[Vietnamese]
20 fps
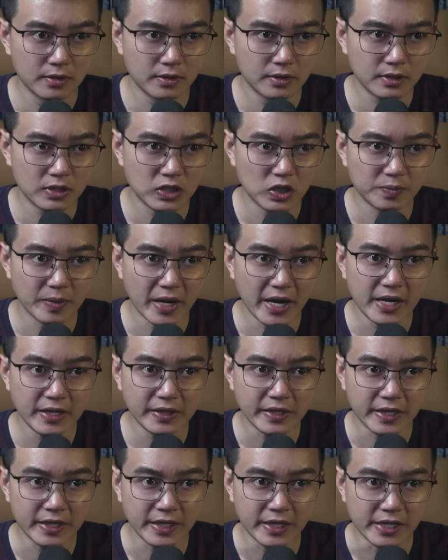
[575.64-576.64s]
Con bé
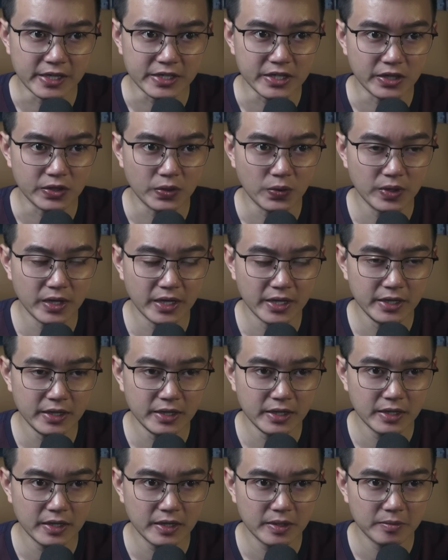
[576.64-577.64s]
thể hiện sự đuối lý
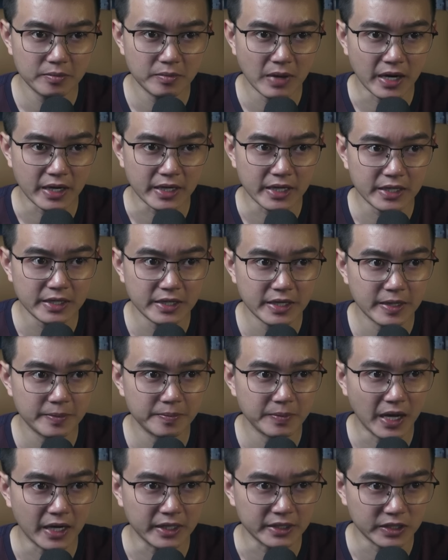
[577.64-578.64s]
bằng cách im
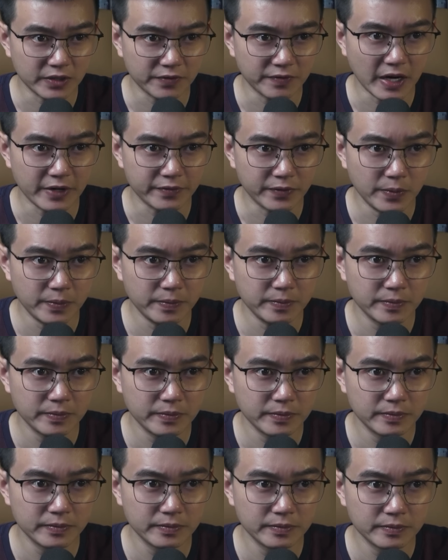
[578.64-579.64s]
lặng trong vài phút
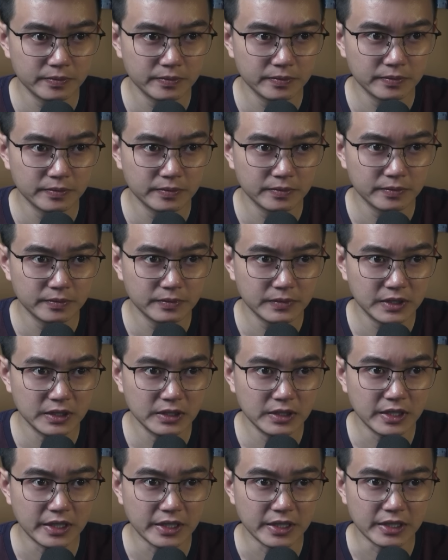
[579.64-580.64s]
trước
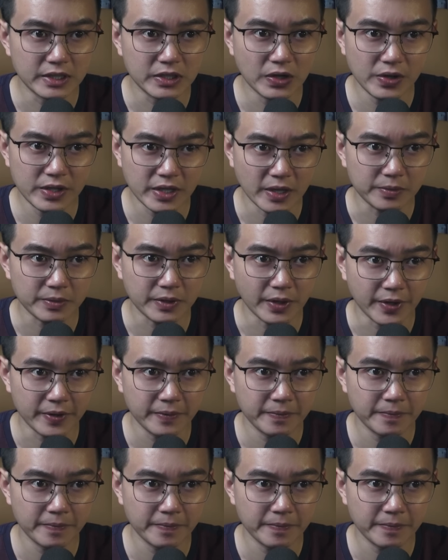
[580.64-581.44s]
khi khó nhọc nói.